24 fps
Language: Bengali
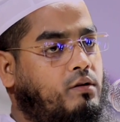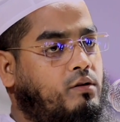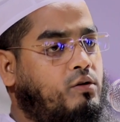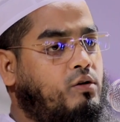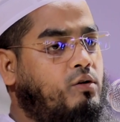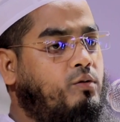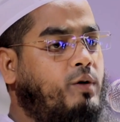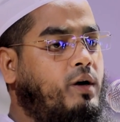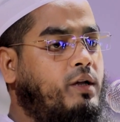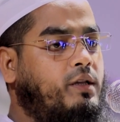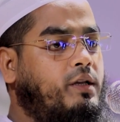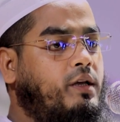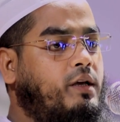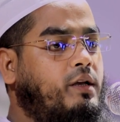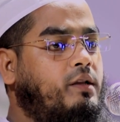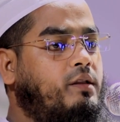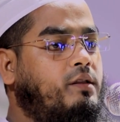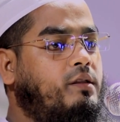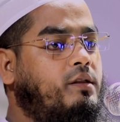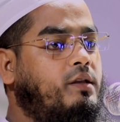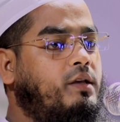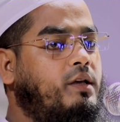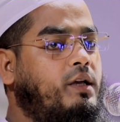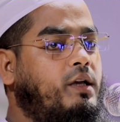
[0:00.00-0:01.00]
তোমাদের
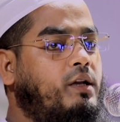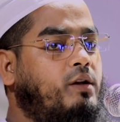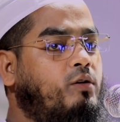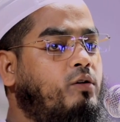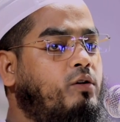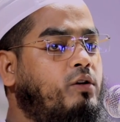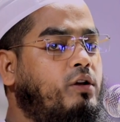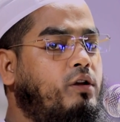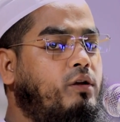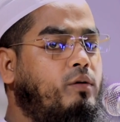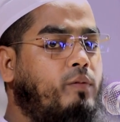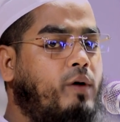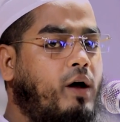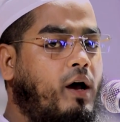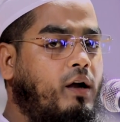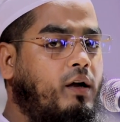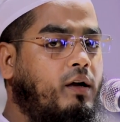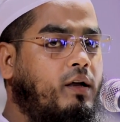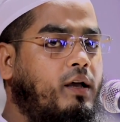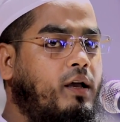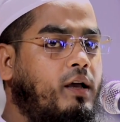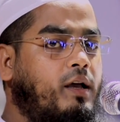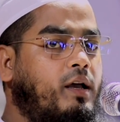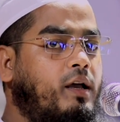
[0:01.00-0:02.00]
দিন ও
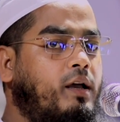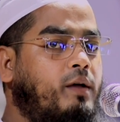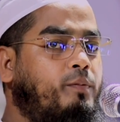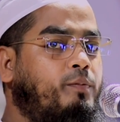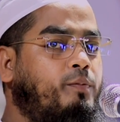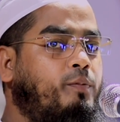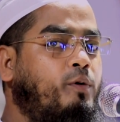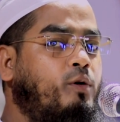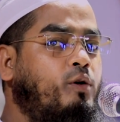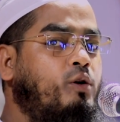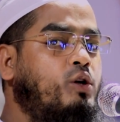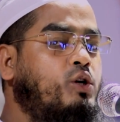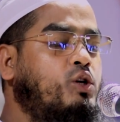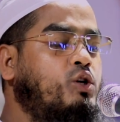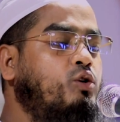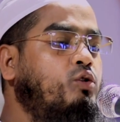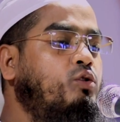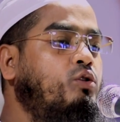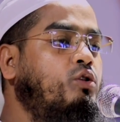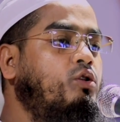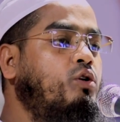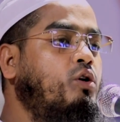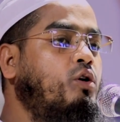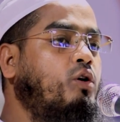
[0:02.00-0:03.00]
ইমানকে
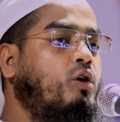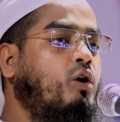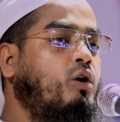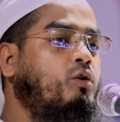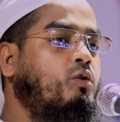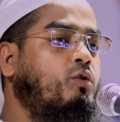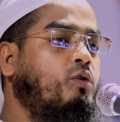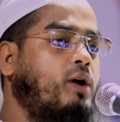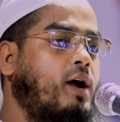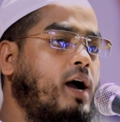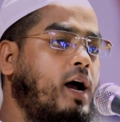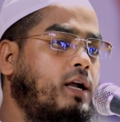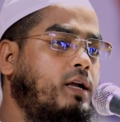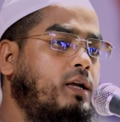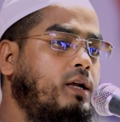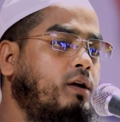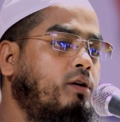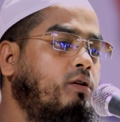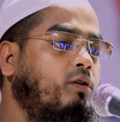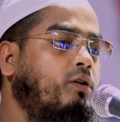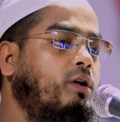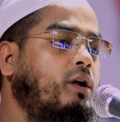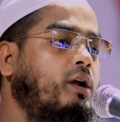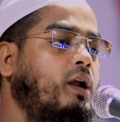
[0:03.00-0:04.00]
পরিশুদ্ধ করো খাঁটি
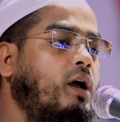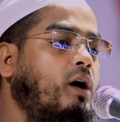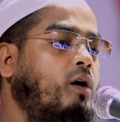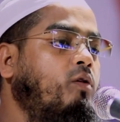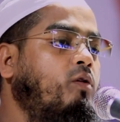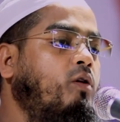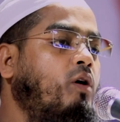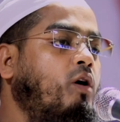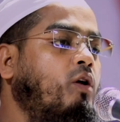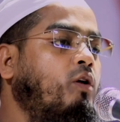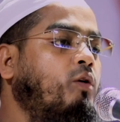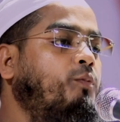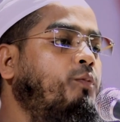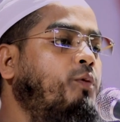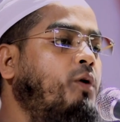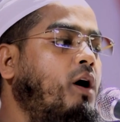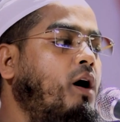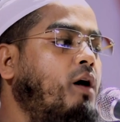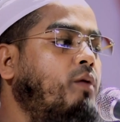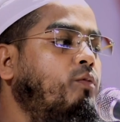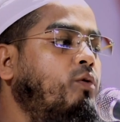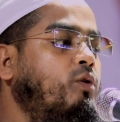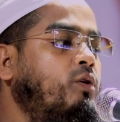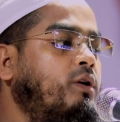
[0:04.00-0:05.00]
করে নাও অল্প
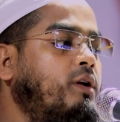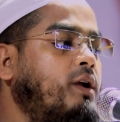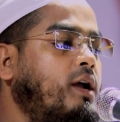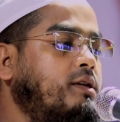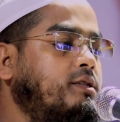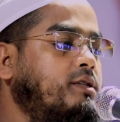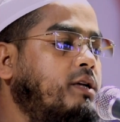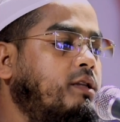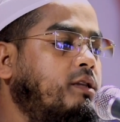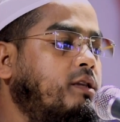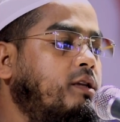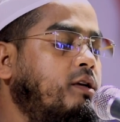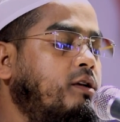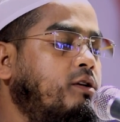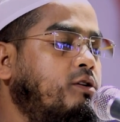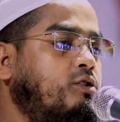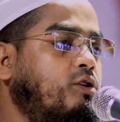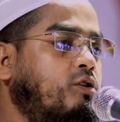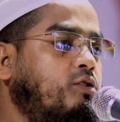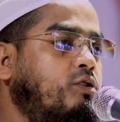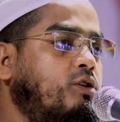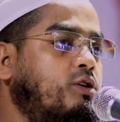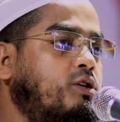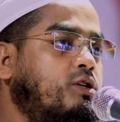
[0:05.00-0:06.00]
আমল নাজাতের
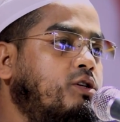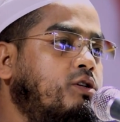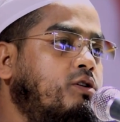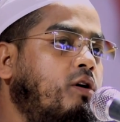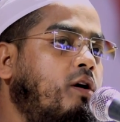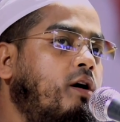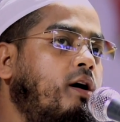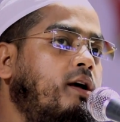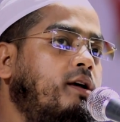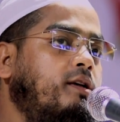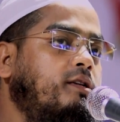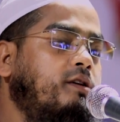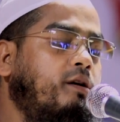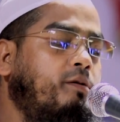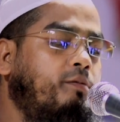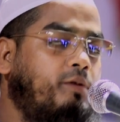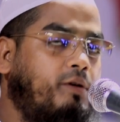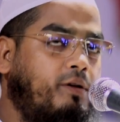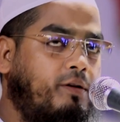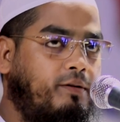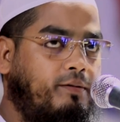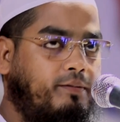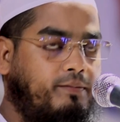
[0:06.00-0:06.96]
যথেষ্ট হয়ে যাবে